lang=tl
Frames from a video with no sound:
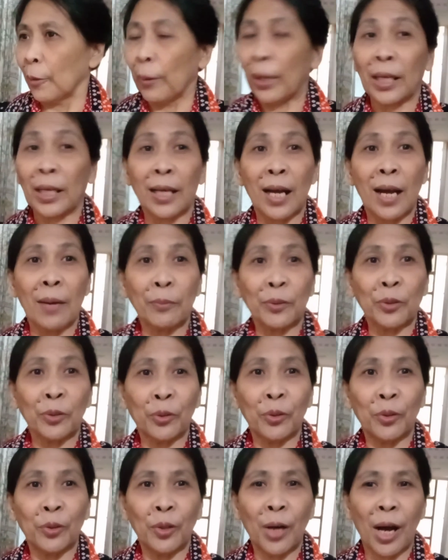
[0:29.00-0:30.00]
Welcome
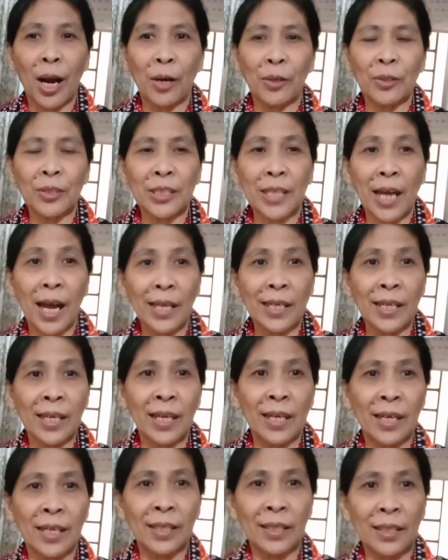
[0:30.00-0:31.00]
to our
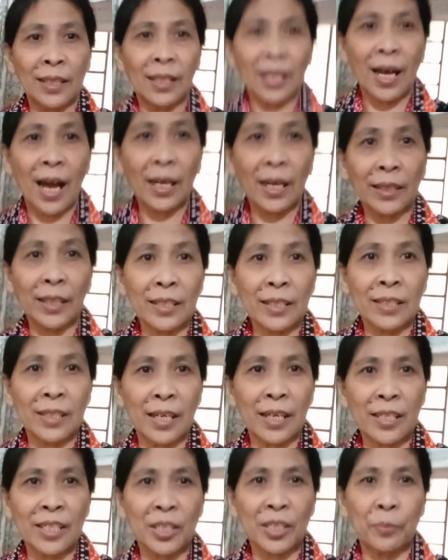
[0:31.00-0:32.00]
channel,
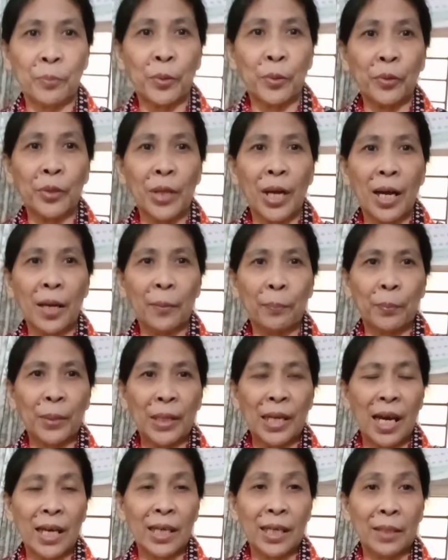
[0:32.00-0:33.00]
Atises Byudang
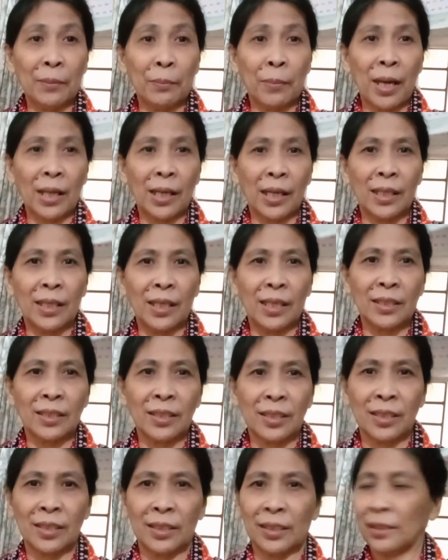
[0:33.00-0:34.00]
Pinay in Bangladesh.
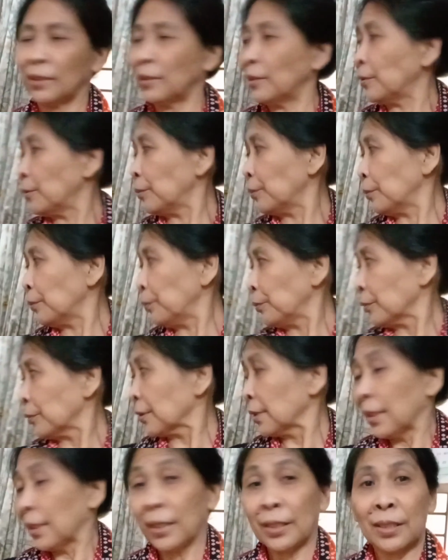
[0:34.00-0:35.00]

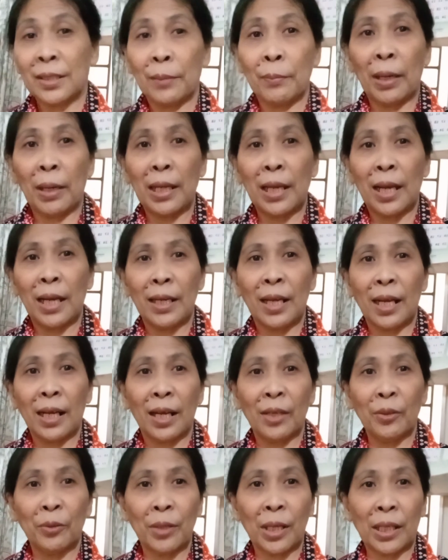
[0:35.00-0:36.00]
Si Malihan
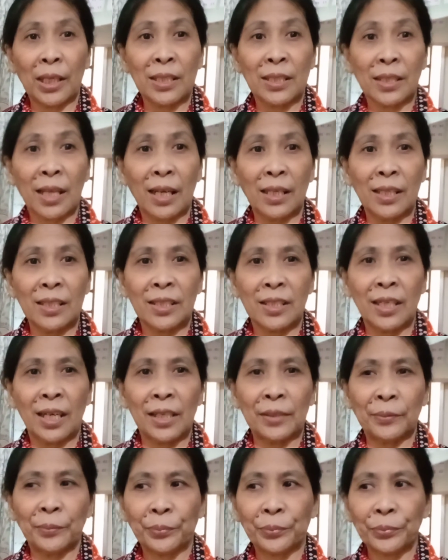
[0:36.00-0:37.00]
nagano nag-study
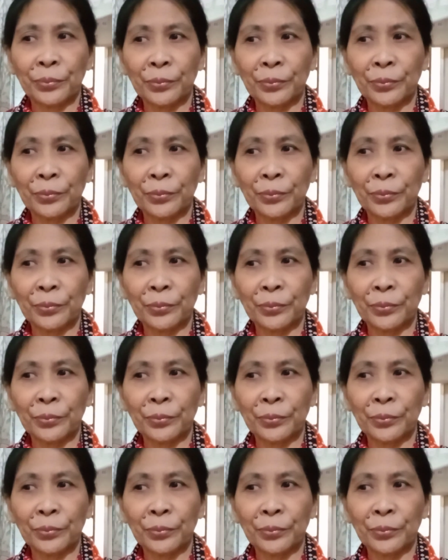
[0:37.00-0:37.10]
siya.